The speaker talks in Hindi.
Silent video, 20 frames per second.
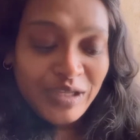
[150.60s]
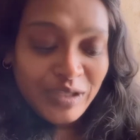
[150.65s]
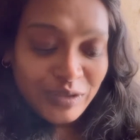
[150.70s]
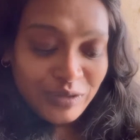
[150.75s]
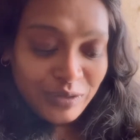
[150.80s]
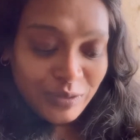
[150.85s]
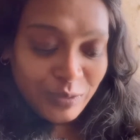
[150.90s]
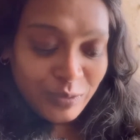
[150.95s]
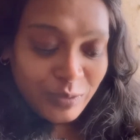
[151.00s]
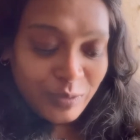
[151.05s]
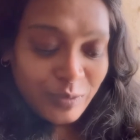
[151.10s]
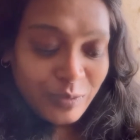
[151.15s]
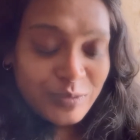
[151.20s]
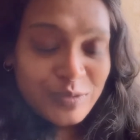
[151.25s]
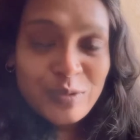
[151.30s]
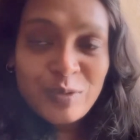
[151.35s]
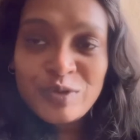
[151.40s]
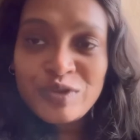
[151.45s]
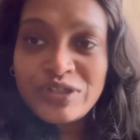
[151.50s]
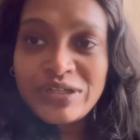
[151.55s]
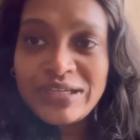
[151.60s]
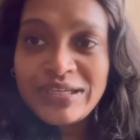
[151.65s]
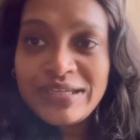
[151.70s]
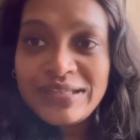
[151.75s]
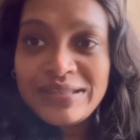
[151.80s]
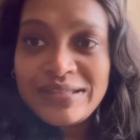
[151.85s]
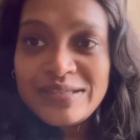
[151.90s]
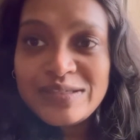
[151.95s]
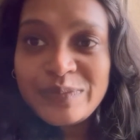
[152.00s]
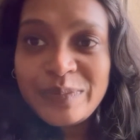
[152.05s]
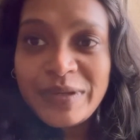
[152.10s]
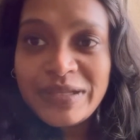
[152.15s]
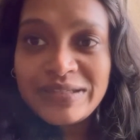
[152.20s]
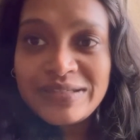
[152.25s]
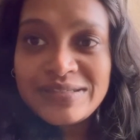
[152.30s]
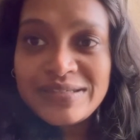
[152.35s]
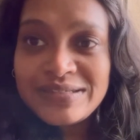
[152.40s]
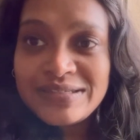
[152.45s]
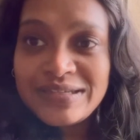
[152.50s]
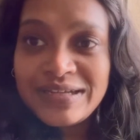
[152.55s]
तो सोच रहे हैं कि तीस
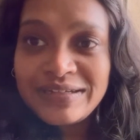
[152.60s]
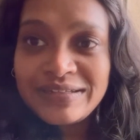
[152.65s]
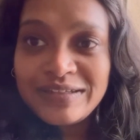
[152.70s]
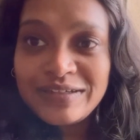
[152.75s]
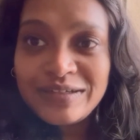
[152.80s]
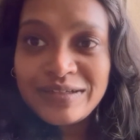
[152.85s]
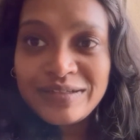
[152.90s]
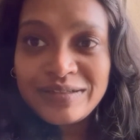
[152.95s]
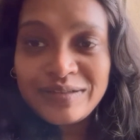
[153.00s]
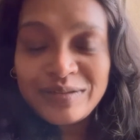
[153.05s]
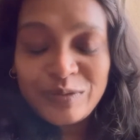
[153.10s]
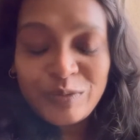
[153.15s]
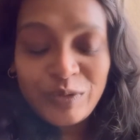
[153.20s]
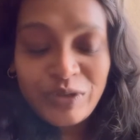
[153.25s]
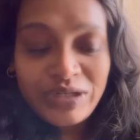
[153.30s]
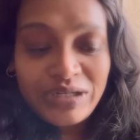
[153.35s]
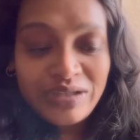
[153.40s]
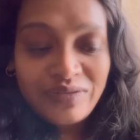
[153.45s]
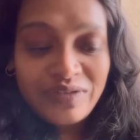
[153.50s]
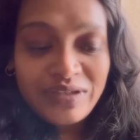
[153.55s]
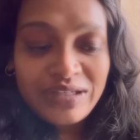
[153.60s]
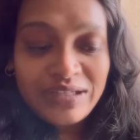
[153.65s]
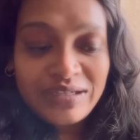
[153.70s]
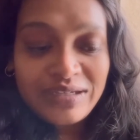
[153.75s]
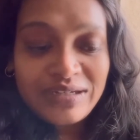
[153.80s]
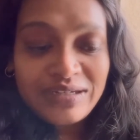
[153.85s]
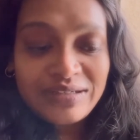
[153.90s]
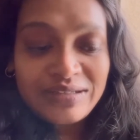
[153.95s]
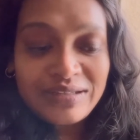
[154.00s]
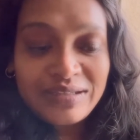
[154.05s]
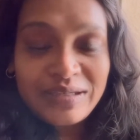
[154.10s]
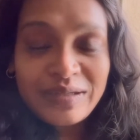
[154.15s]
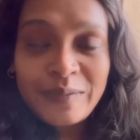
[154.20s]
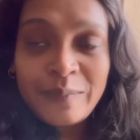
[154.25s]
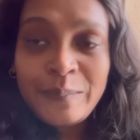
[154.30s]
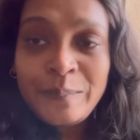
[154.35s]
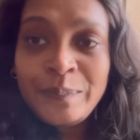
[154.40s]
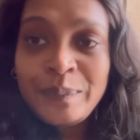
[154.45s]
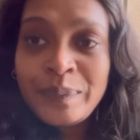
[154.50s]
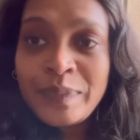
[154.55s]
पैंतीस हज़ार तक का कोई टीवी देख लेते हैं
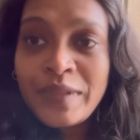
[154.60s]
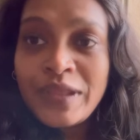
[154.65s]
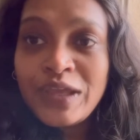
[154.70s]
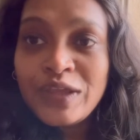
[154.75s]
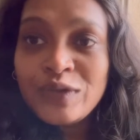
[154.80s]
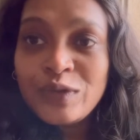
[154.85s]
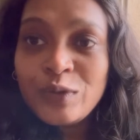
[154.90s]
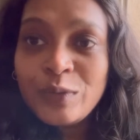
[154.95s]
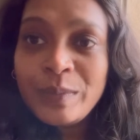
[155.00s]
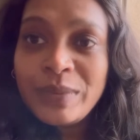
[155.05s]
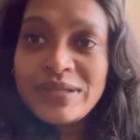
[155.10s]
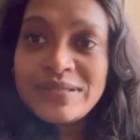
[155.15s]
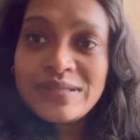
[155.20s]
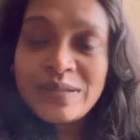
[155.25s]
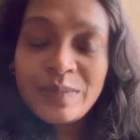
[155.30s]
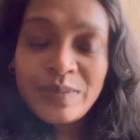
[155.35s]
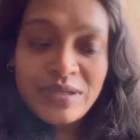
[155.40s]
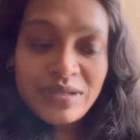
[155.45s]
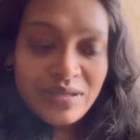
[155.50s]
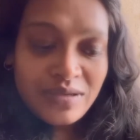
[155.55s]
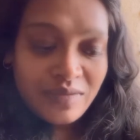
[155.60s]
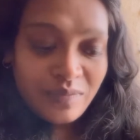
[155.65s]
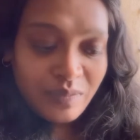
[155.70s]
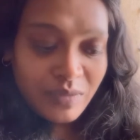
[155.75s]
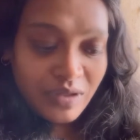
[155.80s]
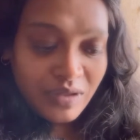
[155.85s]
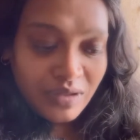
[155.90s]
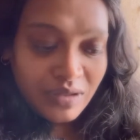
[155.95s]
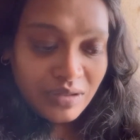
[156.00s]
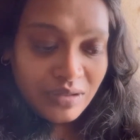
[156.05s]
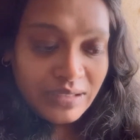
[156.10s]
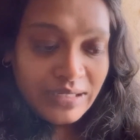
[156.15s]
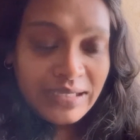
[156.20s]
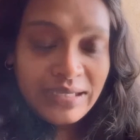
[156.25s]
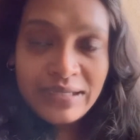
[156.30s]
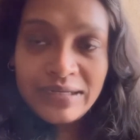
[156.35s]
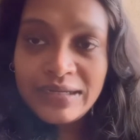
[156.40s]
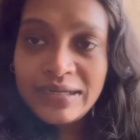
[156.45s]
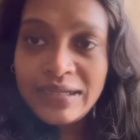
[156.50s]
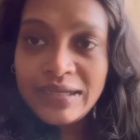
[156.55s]
तो बस अभी आ,
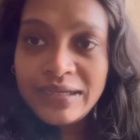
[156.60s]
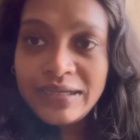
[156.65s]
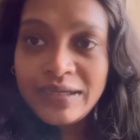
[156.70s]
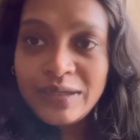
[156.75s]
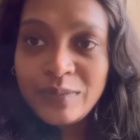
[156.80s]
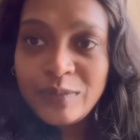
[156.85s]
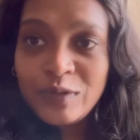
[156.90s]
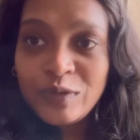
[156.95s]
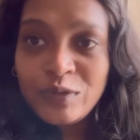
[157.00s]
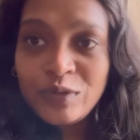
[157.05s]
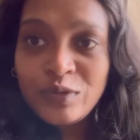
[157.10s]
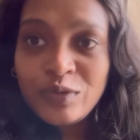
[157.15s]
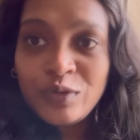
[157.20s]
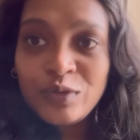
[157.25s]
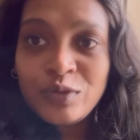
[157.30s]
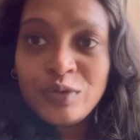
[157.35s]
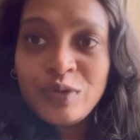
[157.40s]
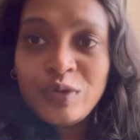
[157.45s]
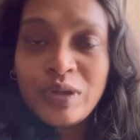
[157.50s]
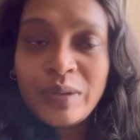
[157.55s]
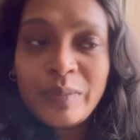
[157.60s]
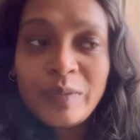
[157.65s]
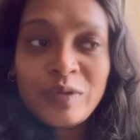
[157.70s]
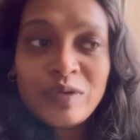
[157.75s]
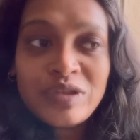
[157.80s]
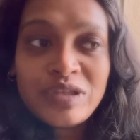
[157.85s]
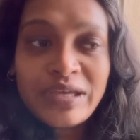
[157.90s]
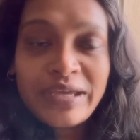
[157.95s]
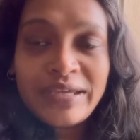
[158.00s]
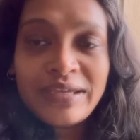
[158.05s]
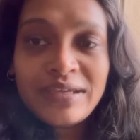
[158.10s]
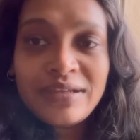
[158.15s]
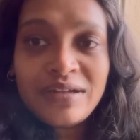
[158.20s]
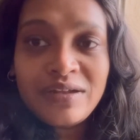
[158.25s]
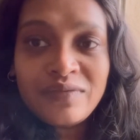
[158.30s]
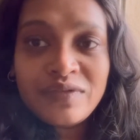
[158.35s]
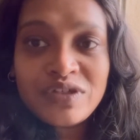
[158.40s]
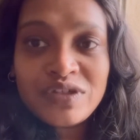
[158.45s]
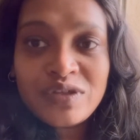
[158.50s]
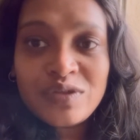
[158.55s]
निकलना है हम लोगों को तो हम लोग जाएंगे
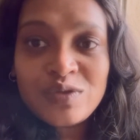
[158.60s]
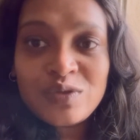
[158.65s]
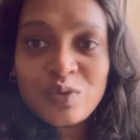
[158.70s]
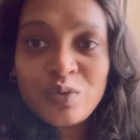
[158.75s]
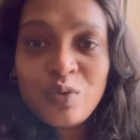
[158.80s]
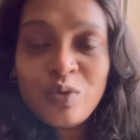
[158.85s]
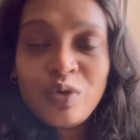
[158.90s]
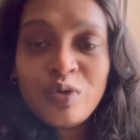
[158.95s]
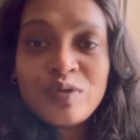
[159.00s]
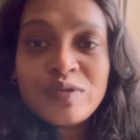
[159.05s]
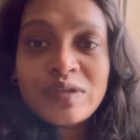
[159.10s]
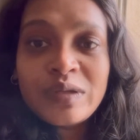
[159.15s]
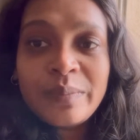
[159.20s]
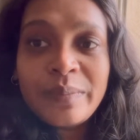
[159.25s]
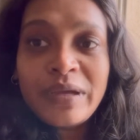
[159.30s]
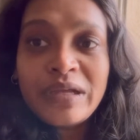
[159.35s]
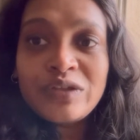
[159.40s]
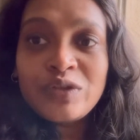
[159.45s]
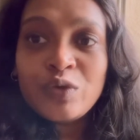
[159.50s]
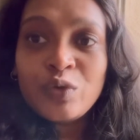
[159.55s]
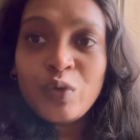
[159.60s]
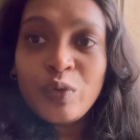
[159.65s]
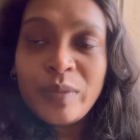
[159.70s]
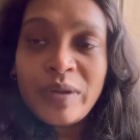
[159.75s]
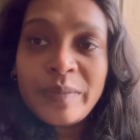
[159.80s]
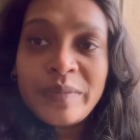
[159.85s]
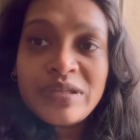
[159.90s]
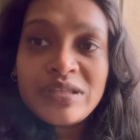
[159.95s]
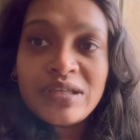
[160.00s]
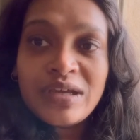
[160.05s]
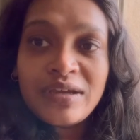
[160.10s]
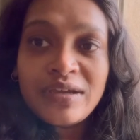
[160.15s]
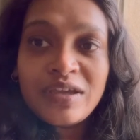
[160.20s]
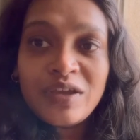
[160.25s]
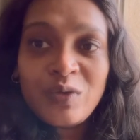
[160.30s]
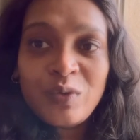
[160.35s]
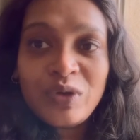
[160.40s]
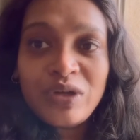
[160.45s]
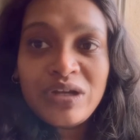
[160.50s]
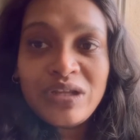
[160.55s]
लविश के स्कूल और उसके बाद क्रोमा में जाके
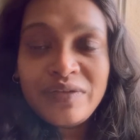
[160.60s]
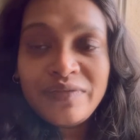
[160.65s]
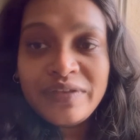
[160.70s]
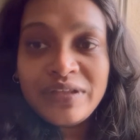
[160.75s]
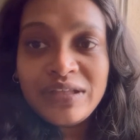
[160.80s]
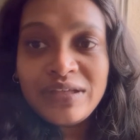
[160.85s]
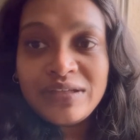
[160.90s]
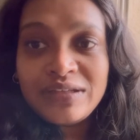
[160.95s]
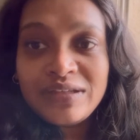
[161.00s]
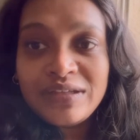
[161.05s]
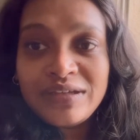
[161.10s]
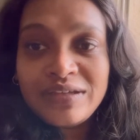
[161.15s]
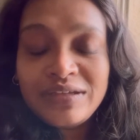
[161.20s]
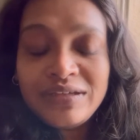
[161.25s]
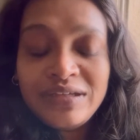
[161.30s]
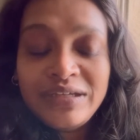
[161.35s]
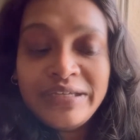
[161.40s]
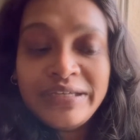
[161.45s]
कोई टीवी देखते हैं